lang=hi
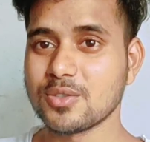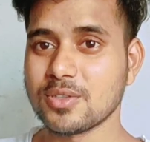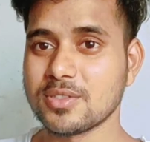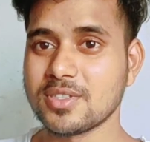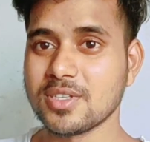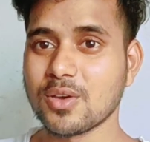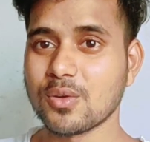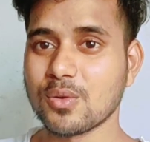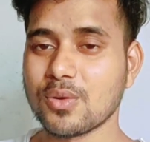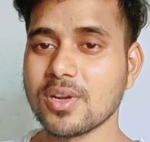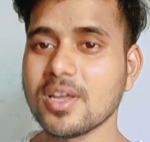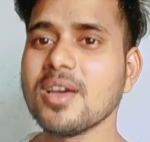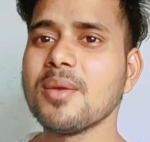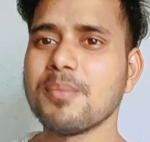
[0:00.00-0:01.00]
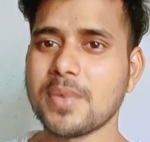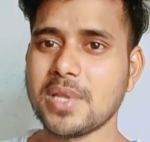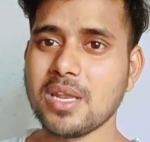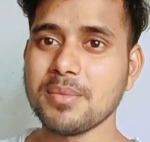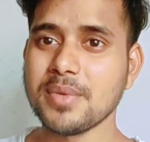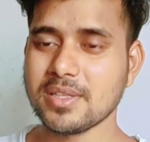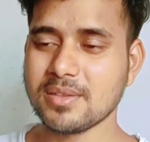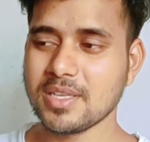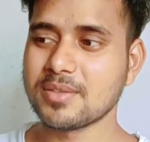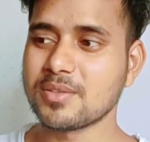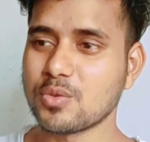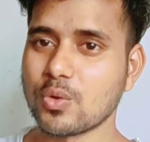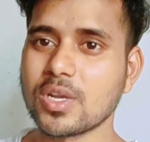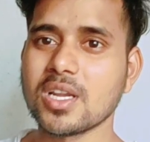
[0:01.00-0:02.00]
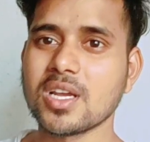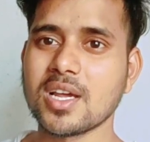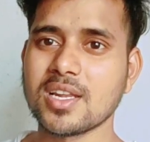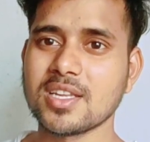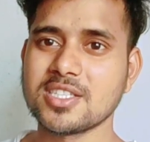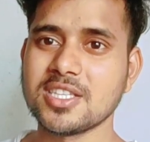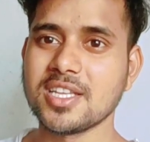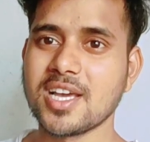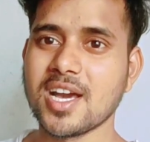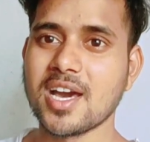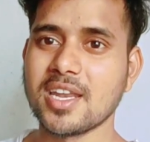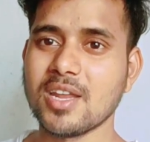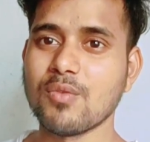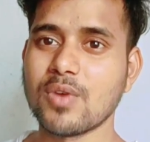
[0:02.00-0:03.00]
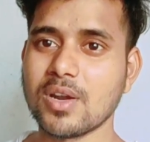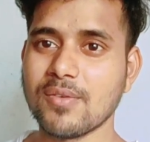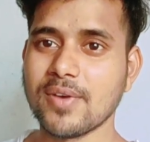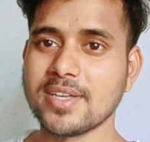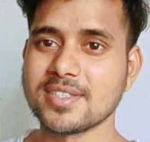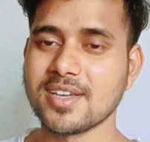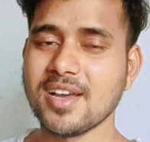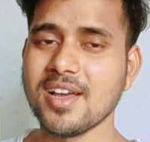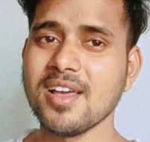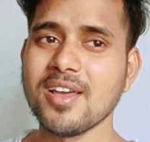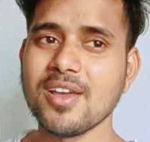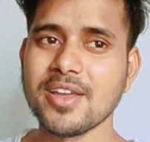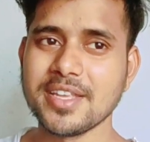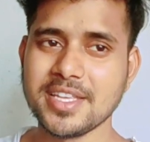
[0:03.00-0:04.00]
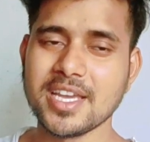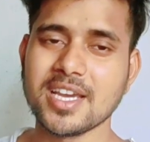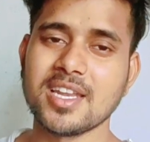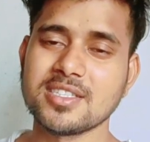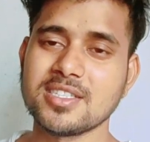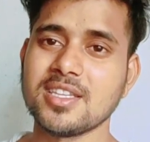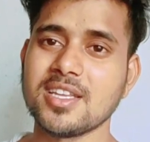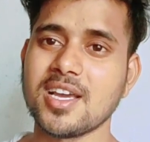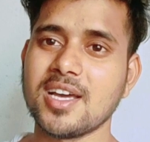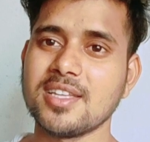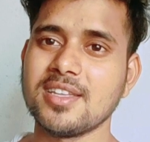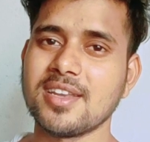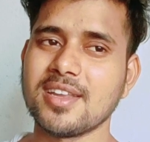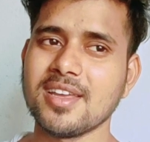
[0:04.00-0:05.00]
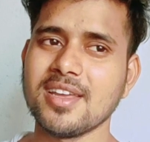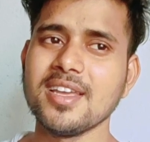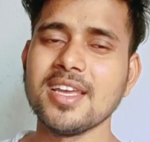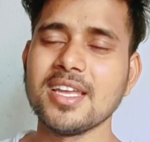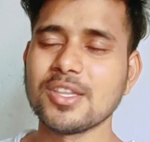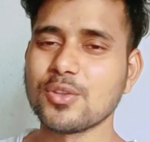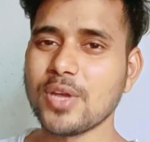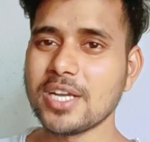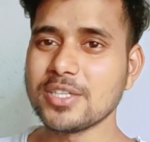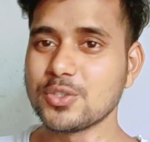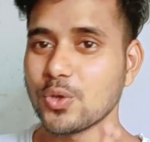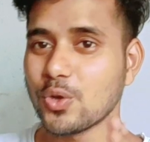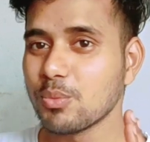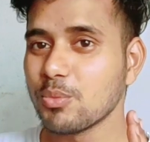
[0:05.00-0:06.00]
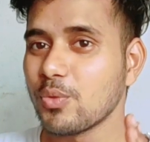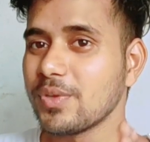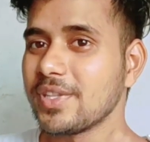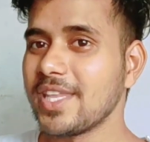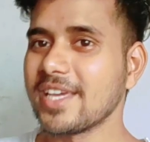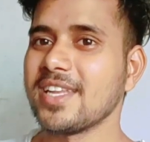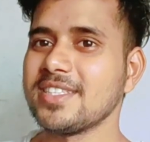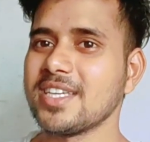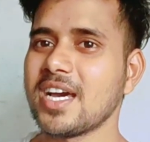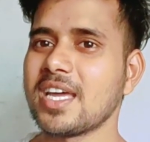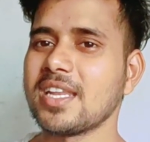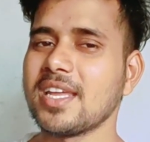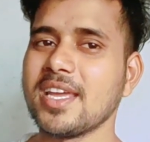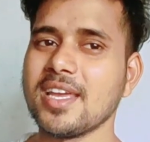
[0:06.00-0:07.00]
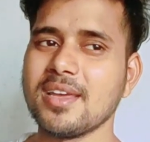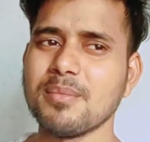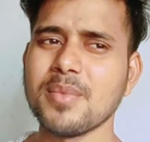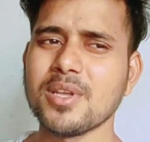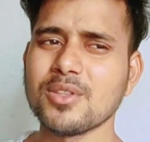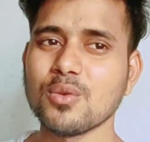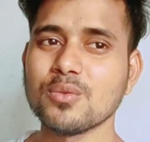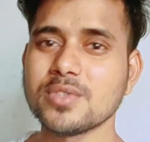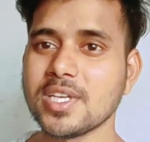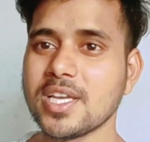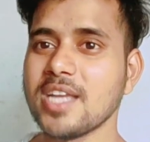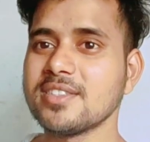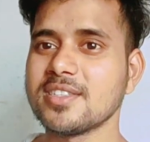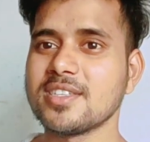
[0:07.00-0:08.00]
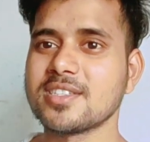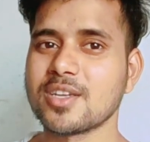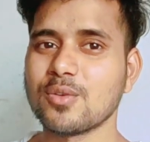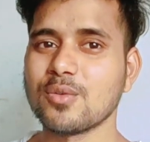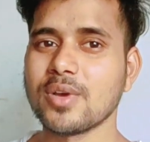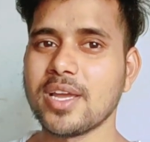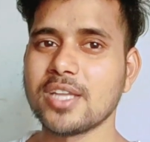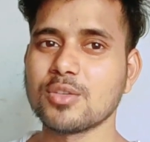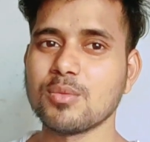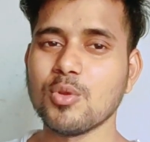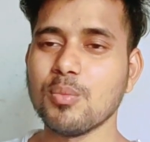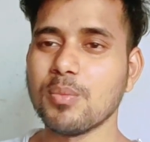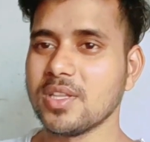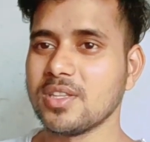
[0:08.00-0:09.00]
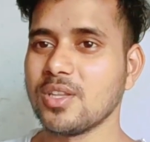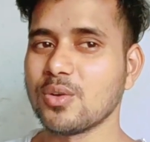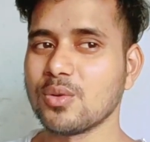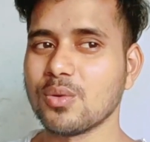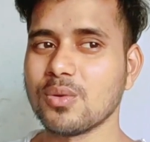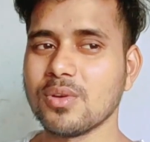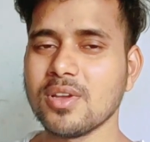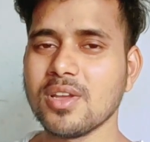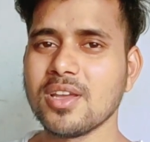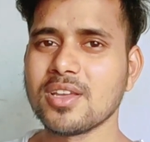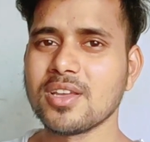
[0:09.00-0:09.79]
380 करोड़ मतलब ये टोटल कलेक्शन दिखा रहे हैं वर्ल्ड वाइज का ये कलेक्शन दिखा दे रहे हैं तो यार जो लोग मूवी देखने जा रहे हैं मैं तो उनसे यही सजेस्ट करूंगा यार तुम लोग मत देखो